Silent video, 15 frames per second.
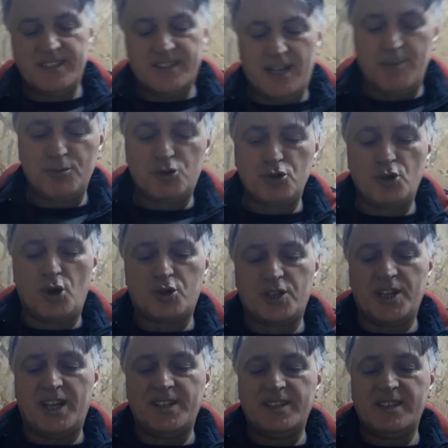tam şu
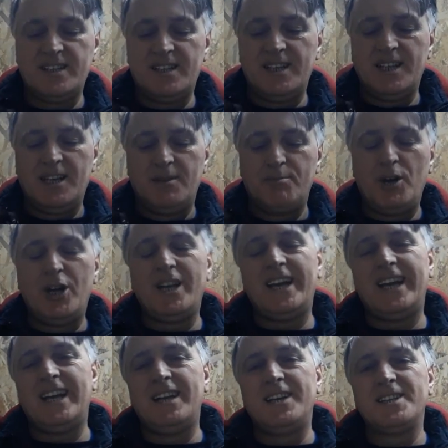noktadan, böyle
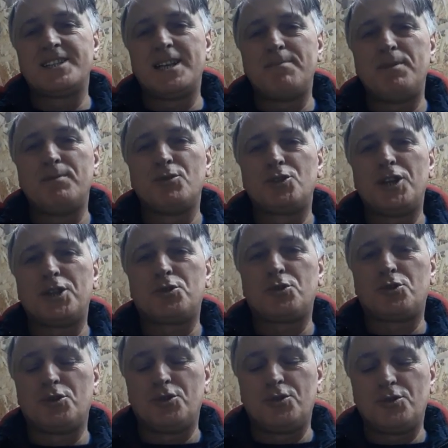elinizde bir müddet
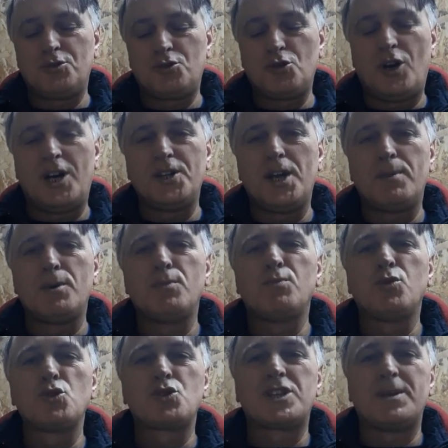tutun. Şu anda bu
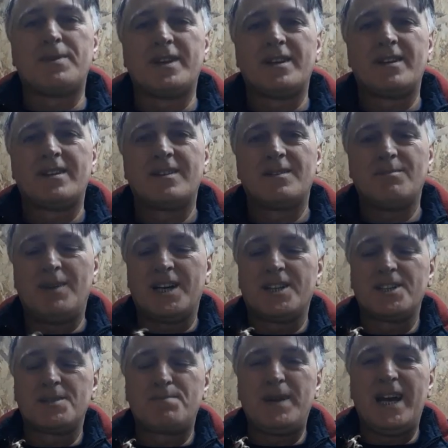buz gibi.
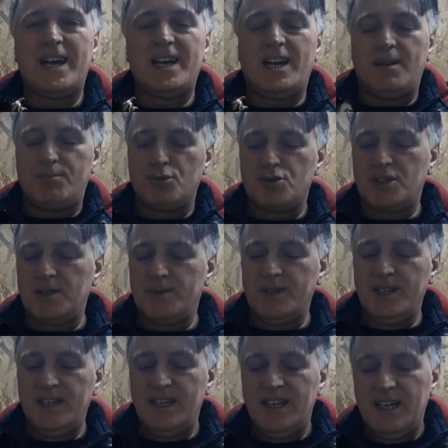Bakınız bir ayağı buz gibi.
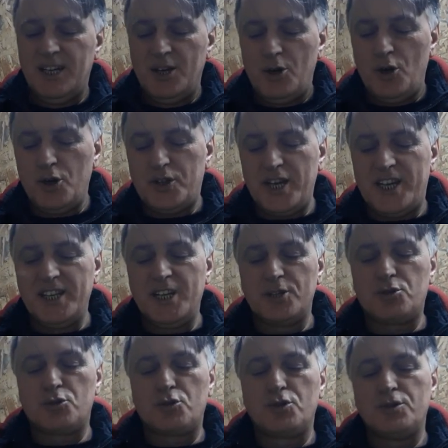Ötekine
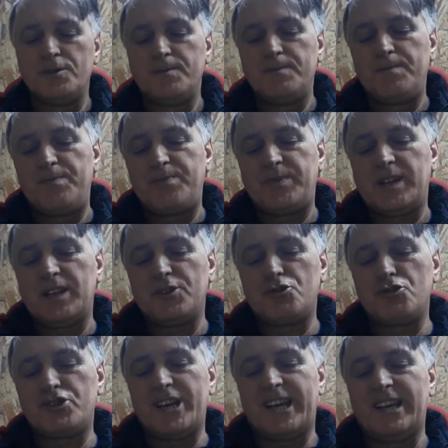tutun.
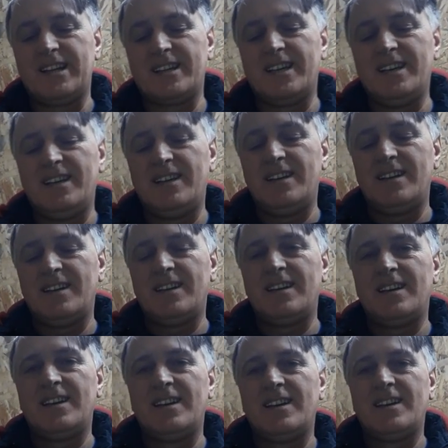Şu şekilde.
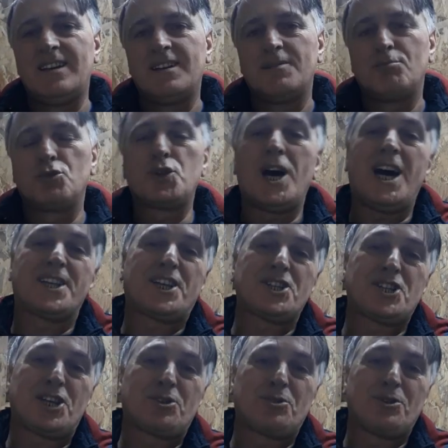Bu da
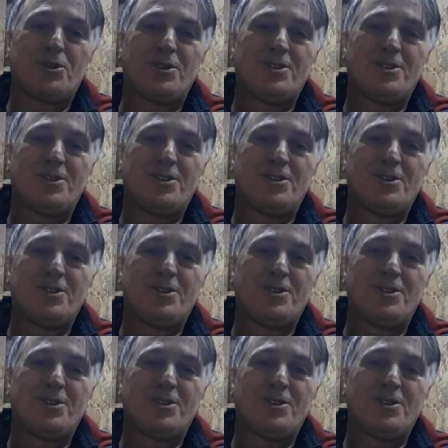ateş atıyor.